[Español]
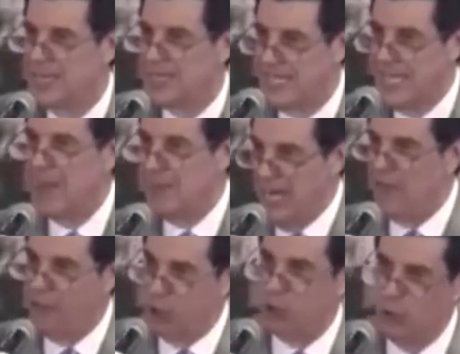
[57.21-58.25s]
si habrá
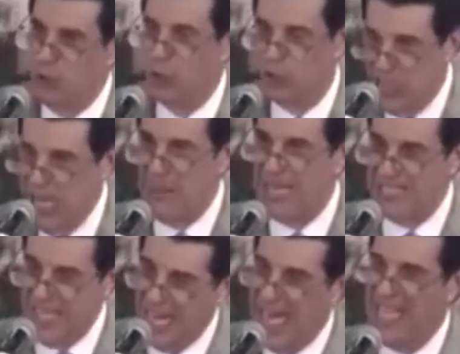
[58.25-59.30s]
infortunio, si habrá
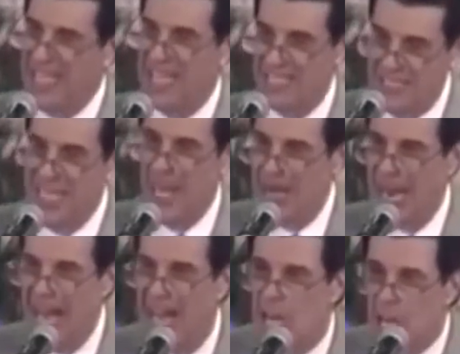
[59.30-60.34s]
tragedia, si
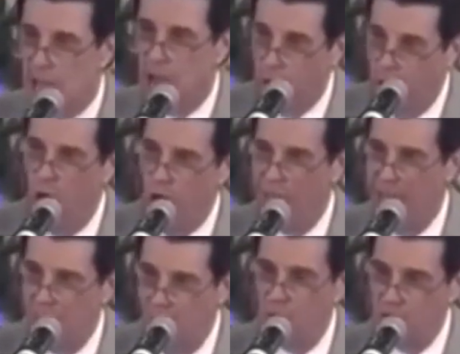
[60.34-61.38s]
habrá dolor y
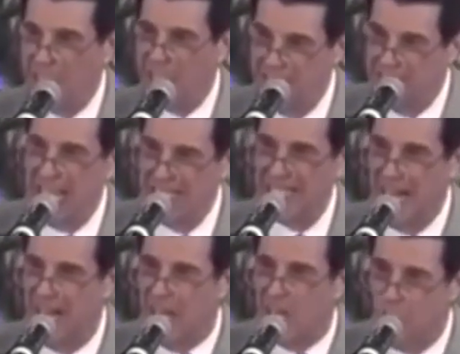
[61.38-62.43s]
angustia y
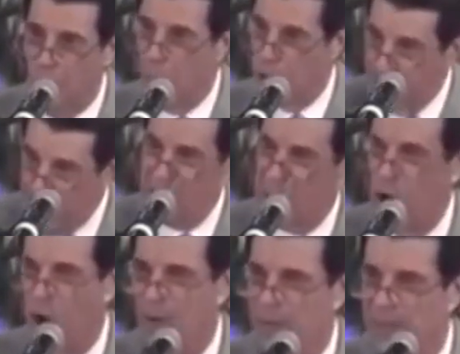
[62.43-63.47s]
tristeza como usted
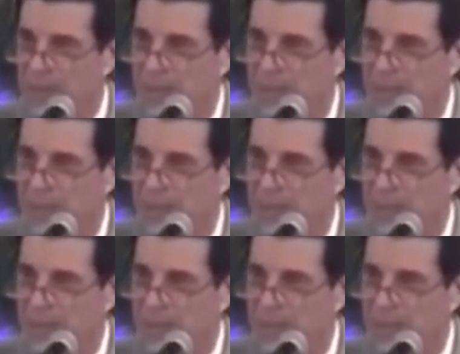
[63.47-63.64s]
pasó.